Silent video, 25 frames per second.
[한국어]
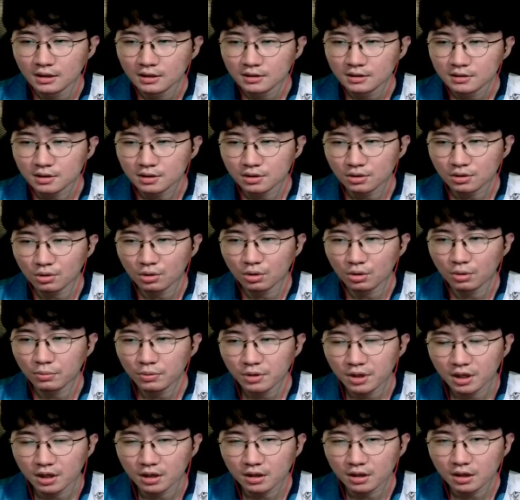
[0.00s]
근데 그런
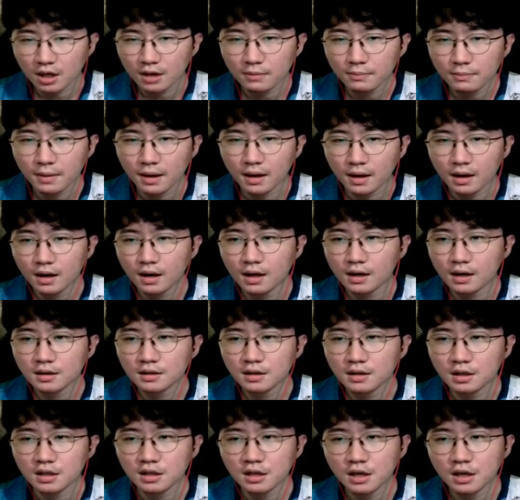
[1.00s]
것보다 게임
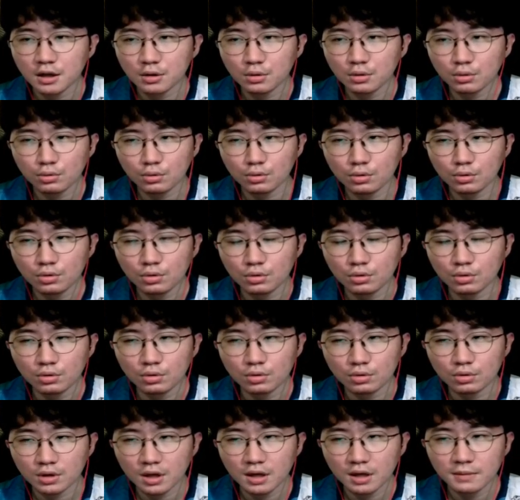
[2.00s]
맥락이나
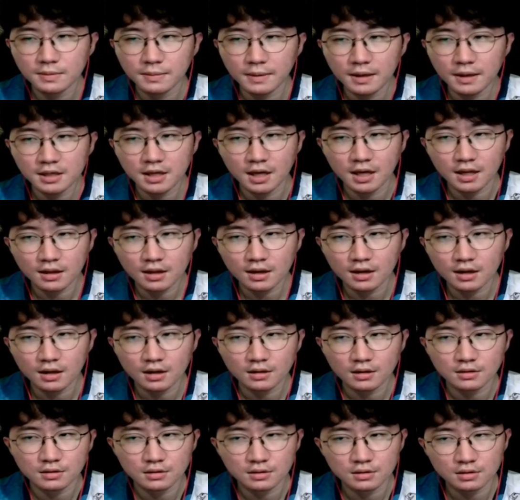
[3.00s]
이해도로 게임을 많이
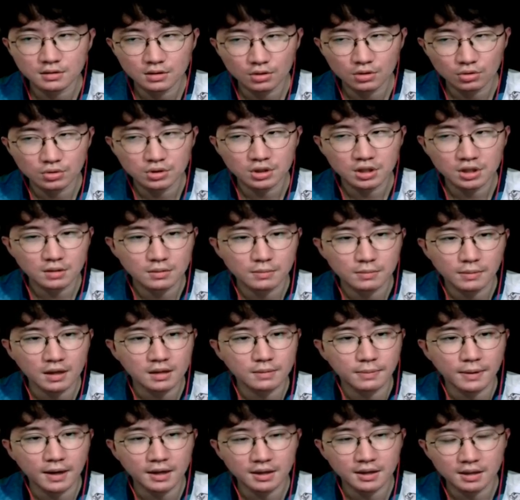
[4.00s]
한다라는 그런 느낌을
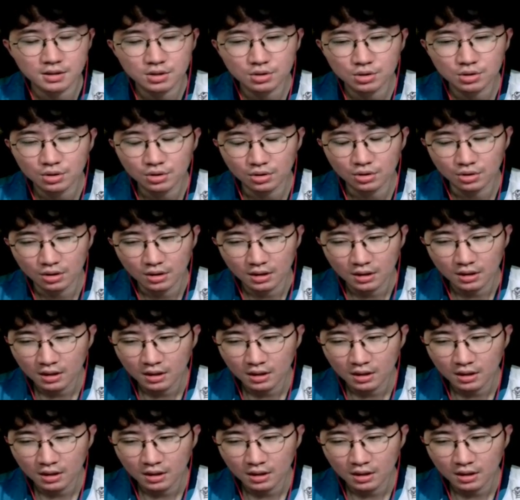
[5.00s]
많이 받았어요.